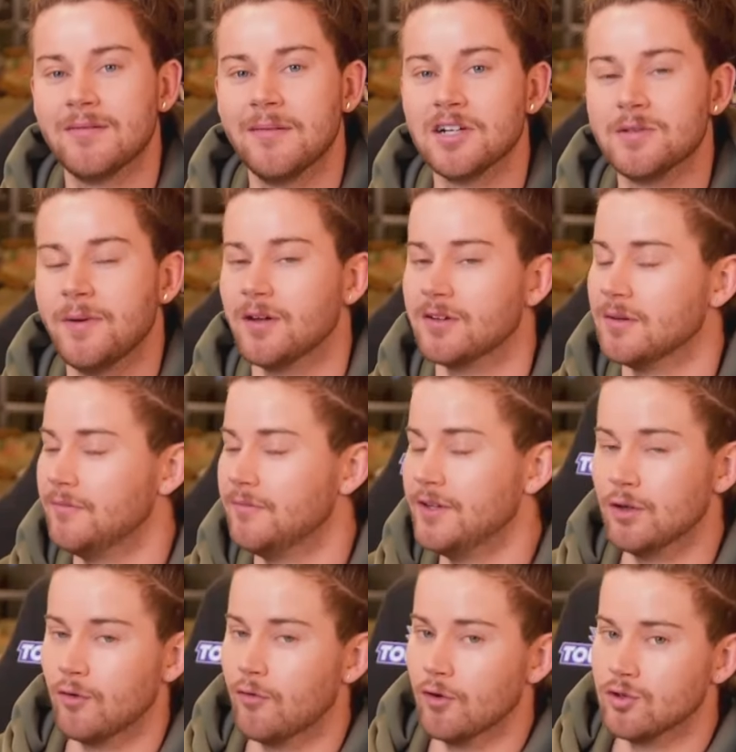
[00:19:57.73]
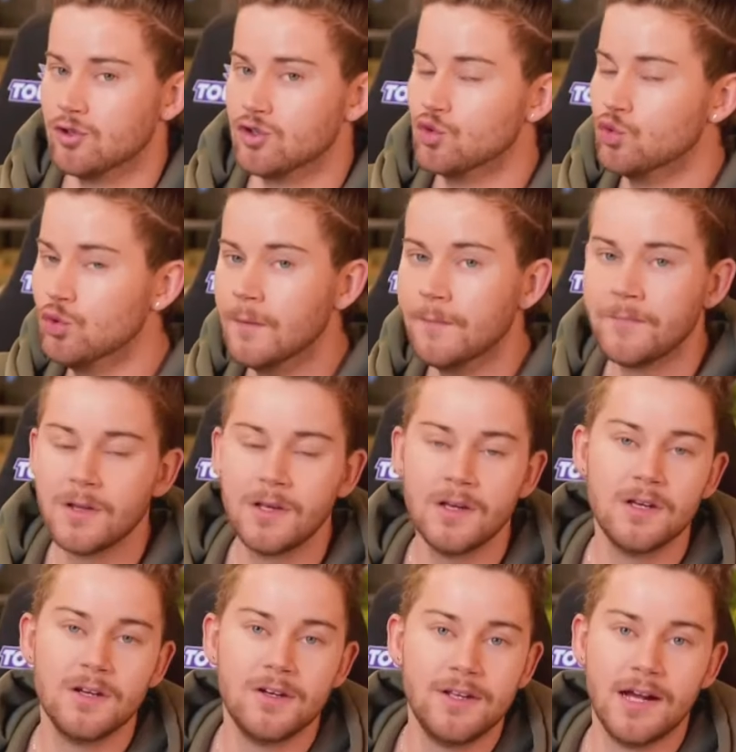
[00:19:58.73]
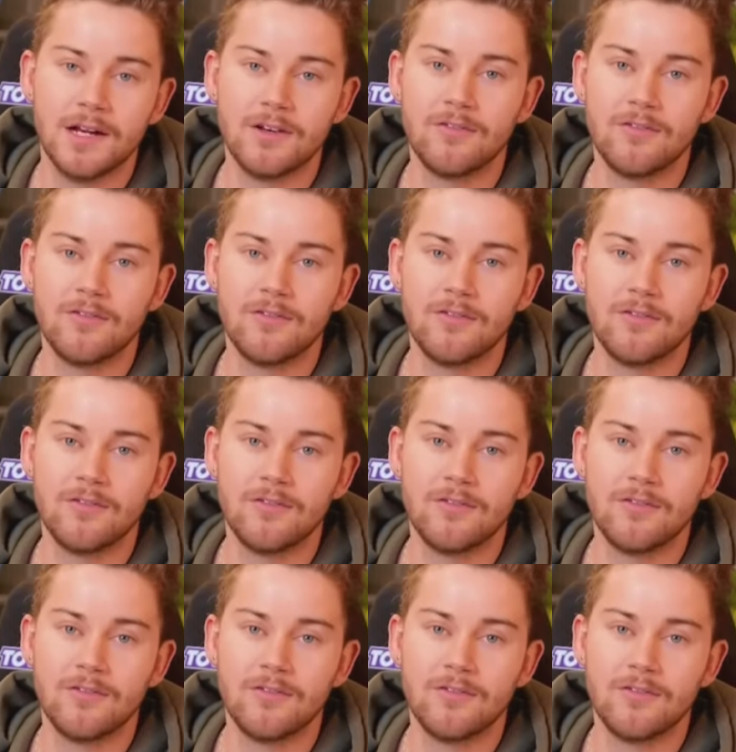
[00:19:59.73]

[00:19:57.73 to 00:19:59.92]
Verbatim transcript: zum Beispiel aus dem Video von Ju, die